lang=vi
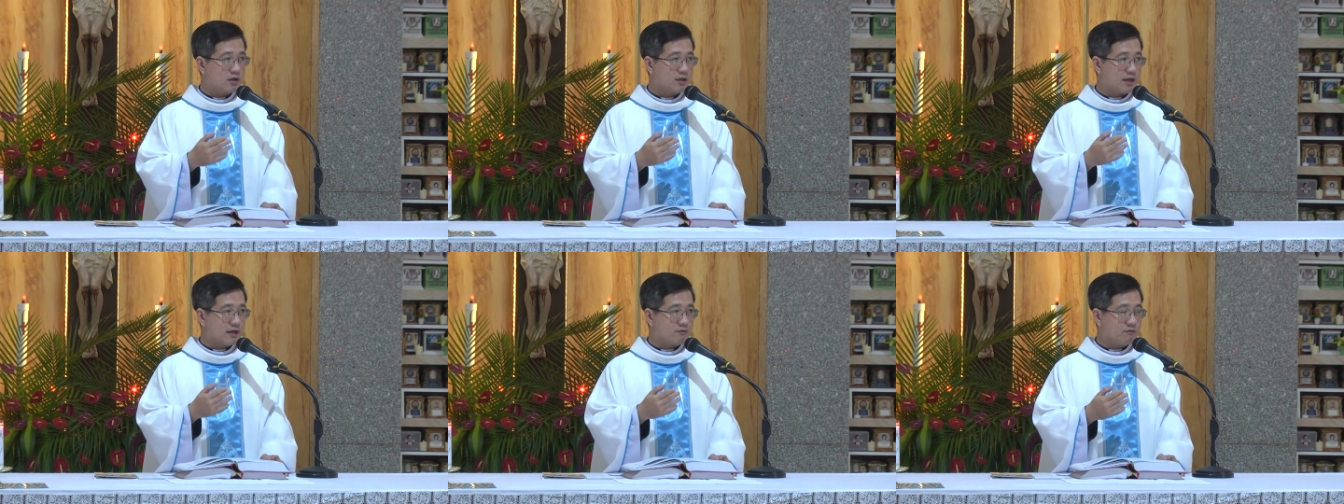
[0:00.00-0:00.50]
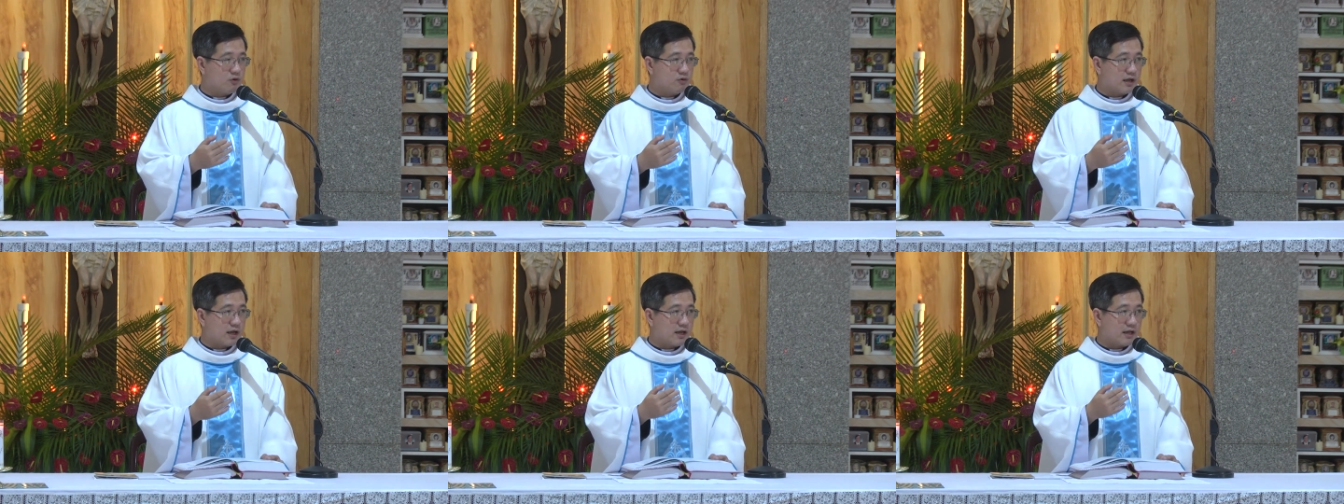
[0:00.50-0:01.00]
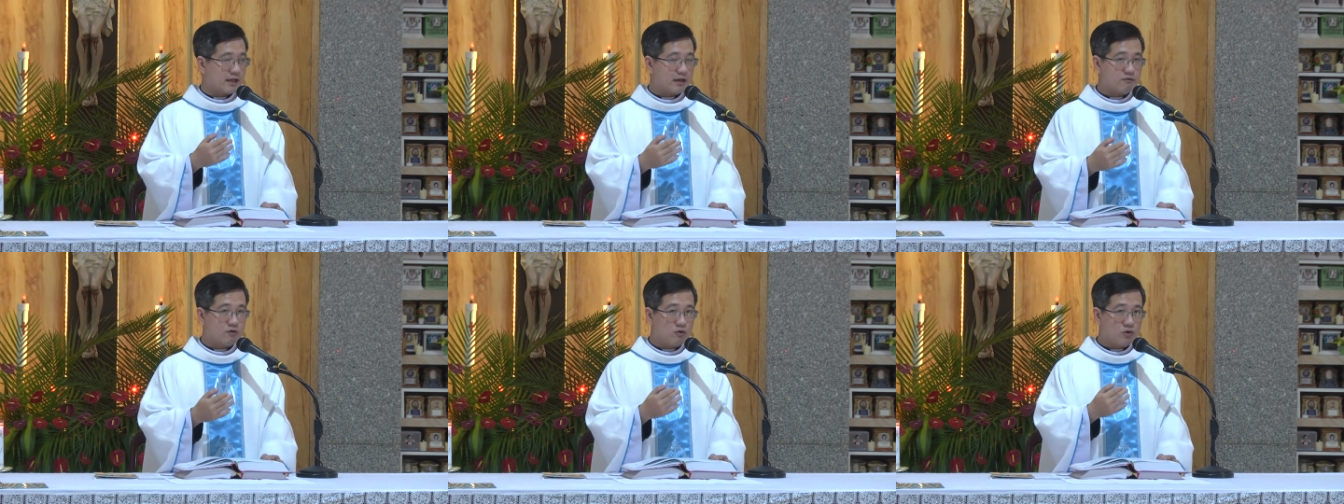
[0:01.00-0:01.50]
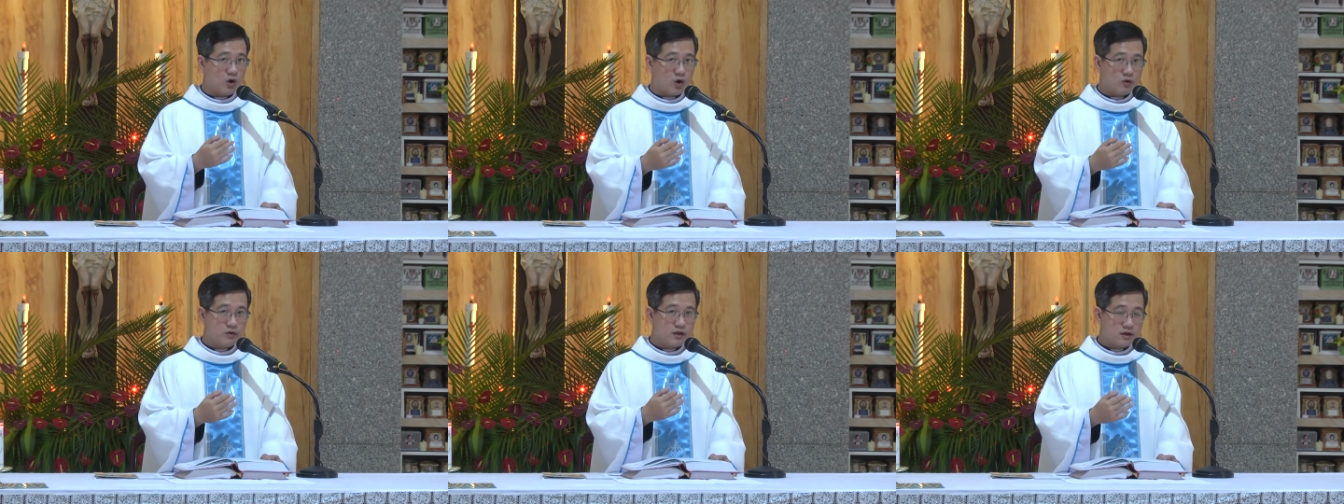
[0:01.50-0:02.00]
Cái thành phố này là thành phố
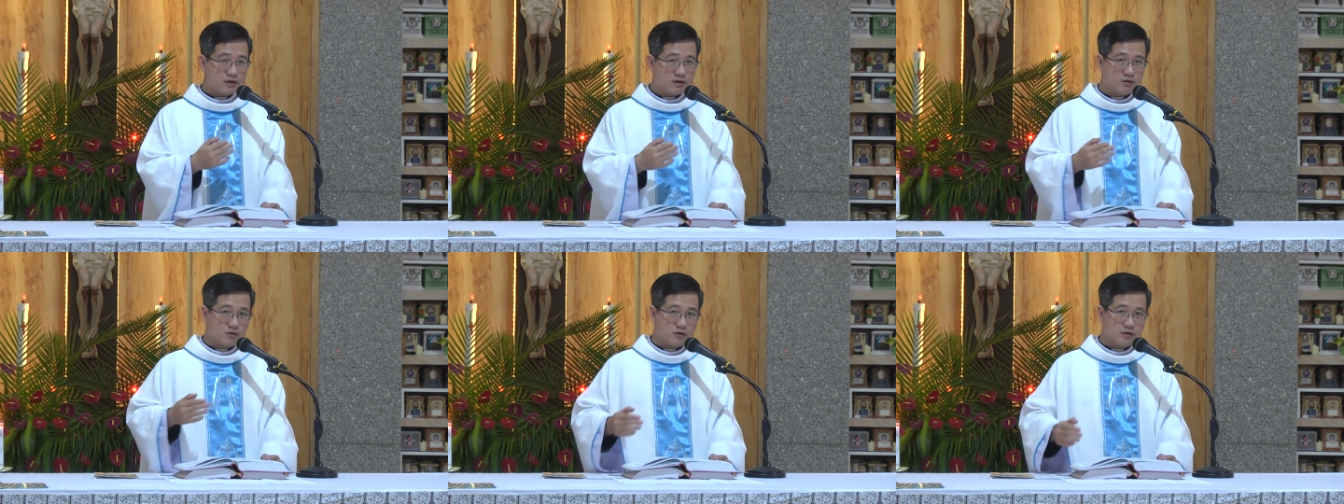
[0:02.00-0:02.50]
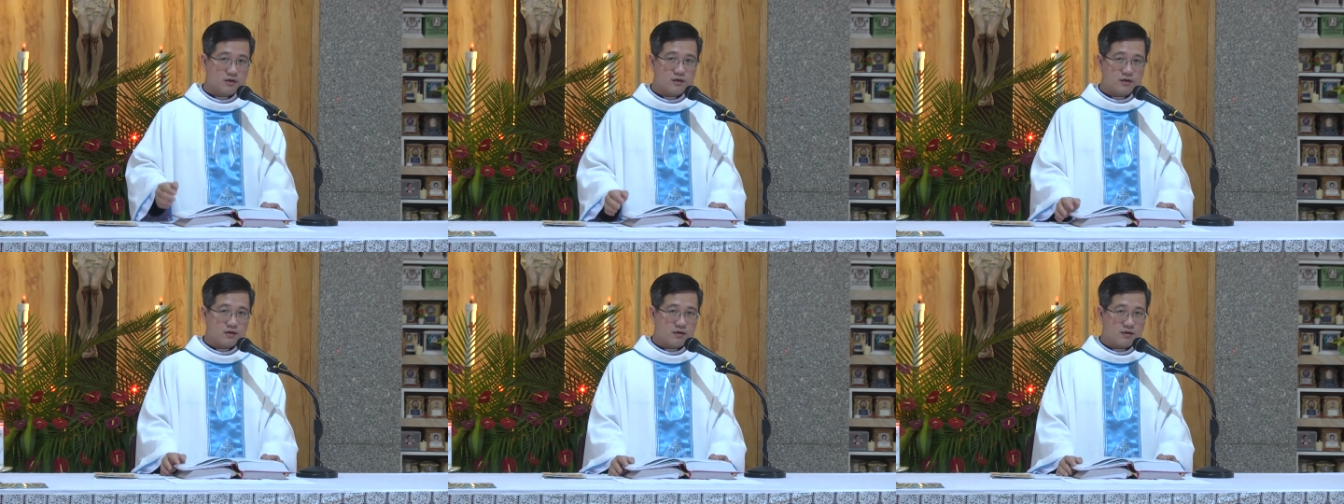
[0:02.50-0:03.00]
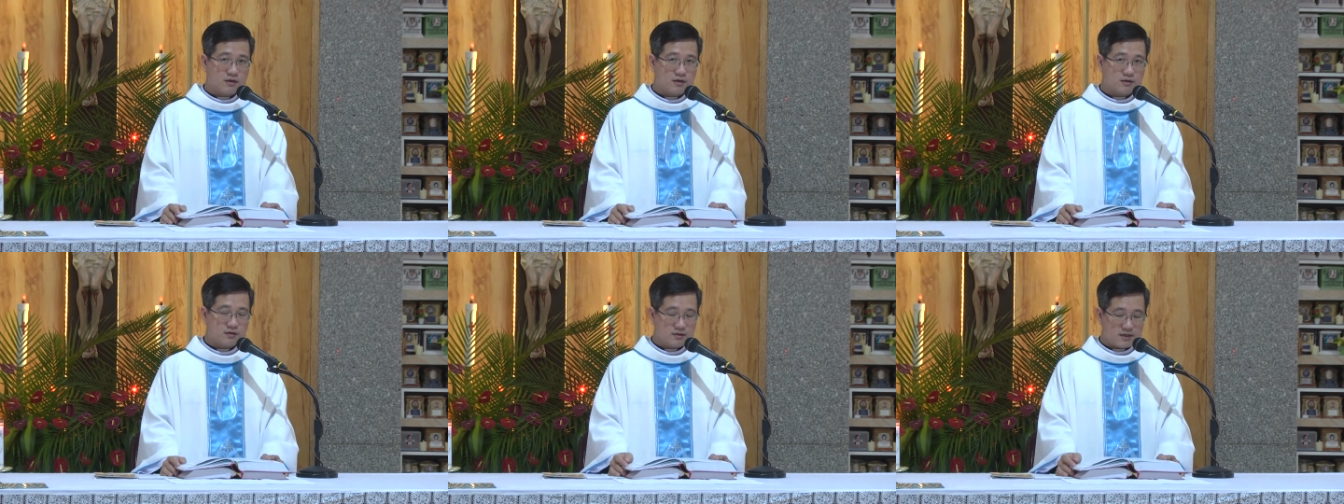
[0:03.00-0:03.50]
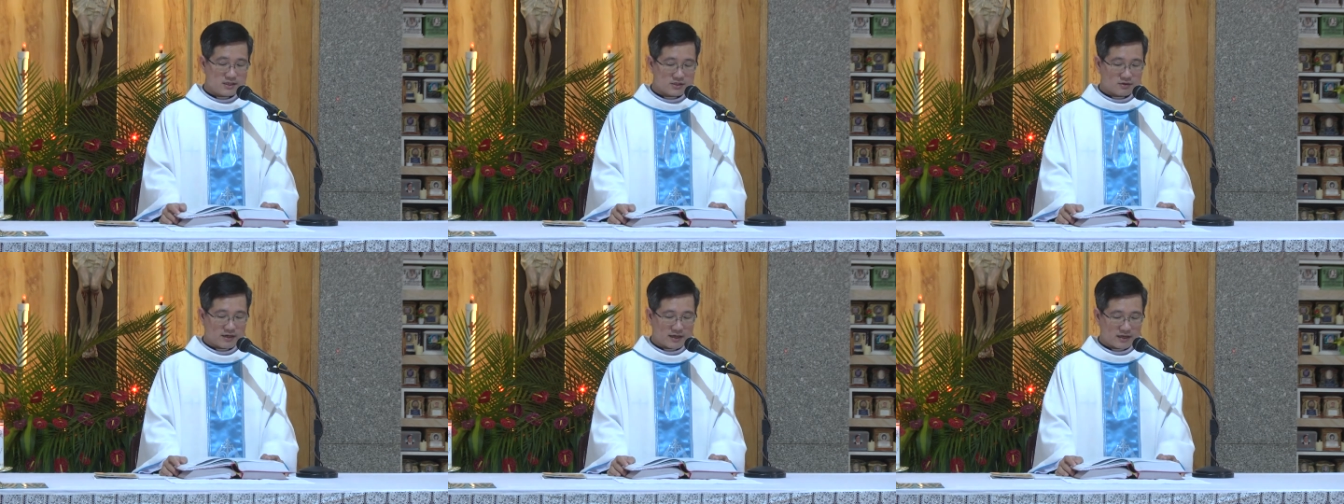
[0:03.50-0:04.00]
cổ nhất của đất nước
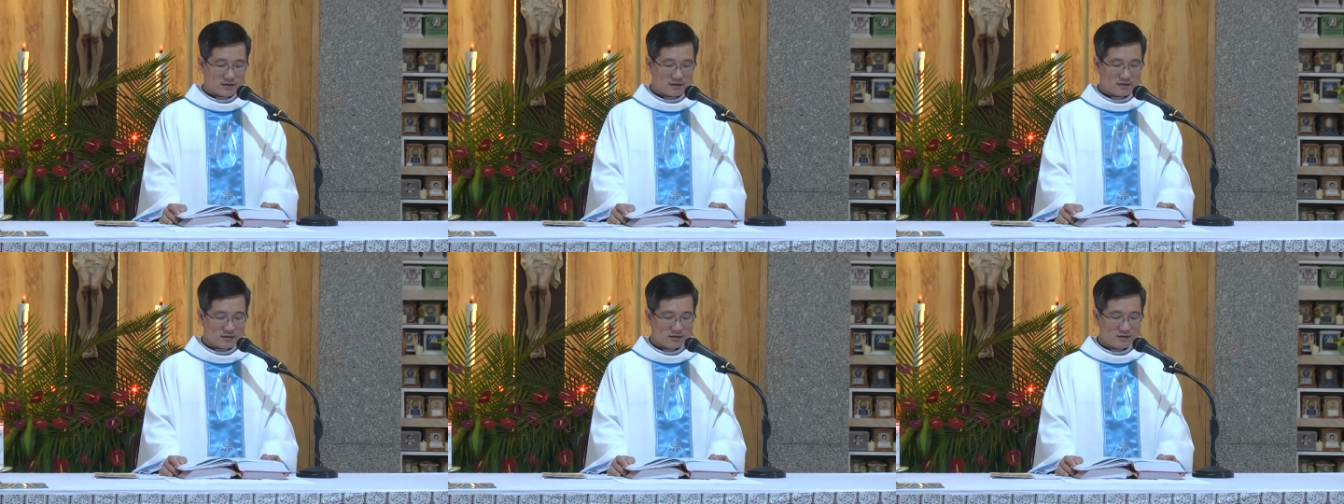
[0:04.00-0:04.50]
Israel.